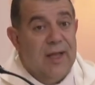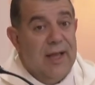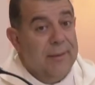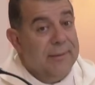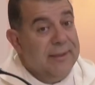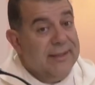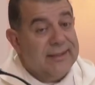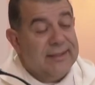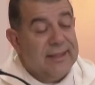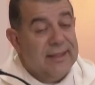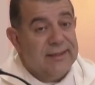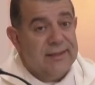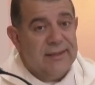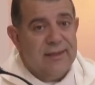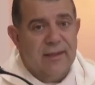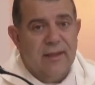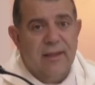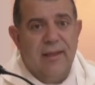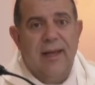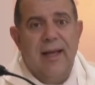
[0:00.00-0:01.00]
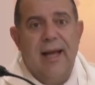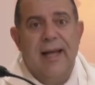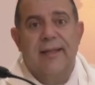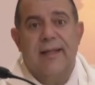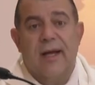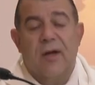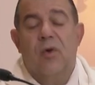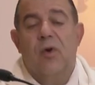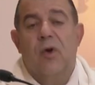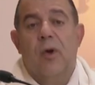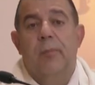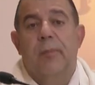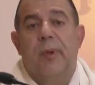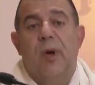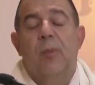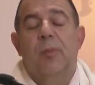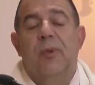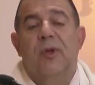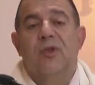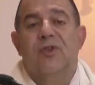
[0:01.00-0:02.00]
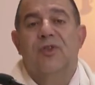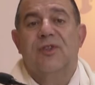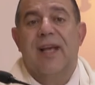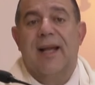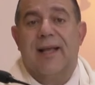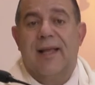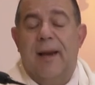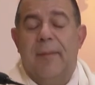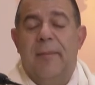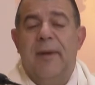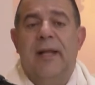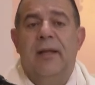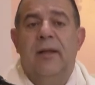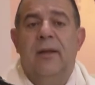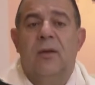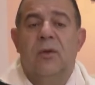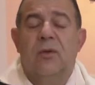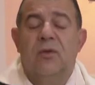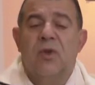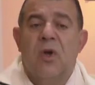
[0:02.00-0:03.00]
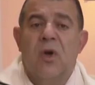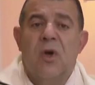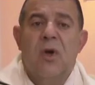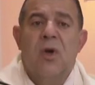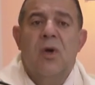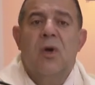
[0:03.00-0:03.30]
a veces hasta con los propios sacramentos,